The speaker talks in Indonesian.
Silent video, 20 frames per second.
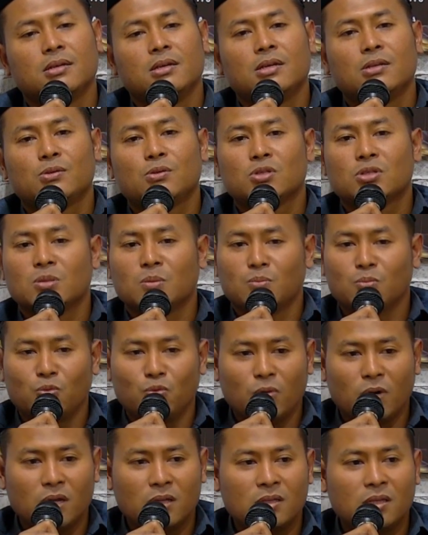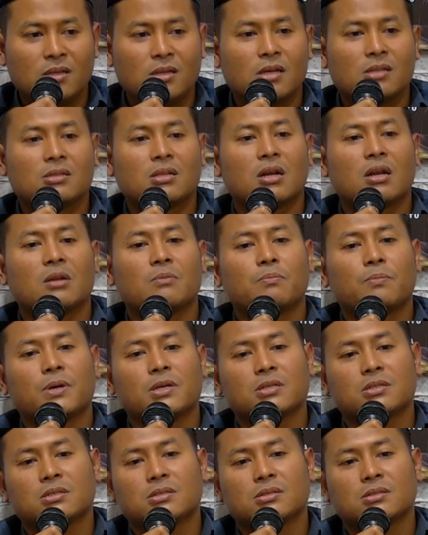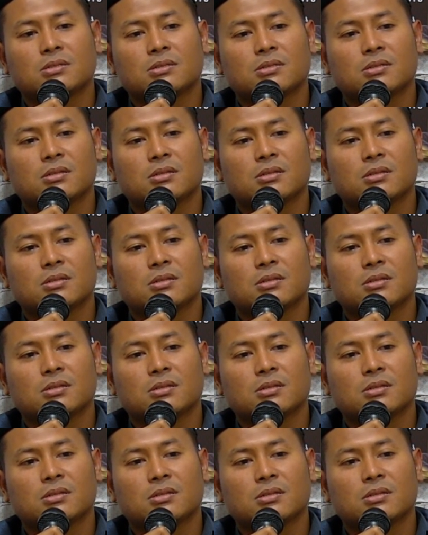Itu semua tidak terlepas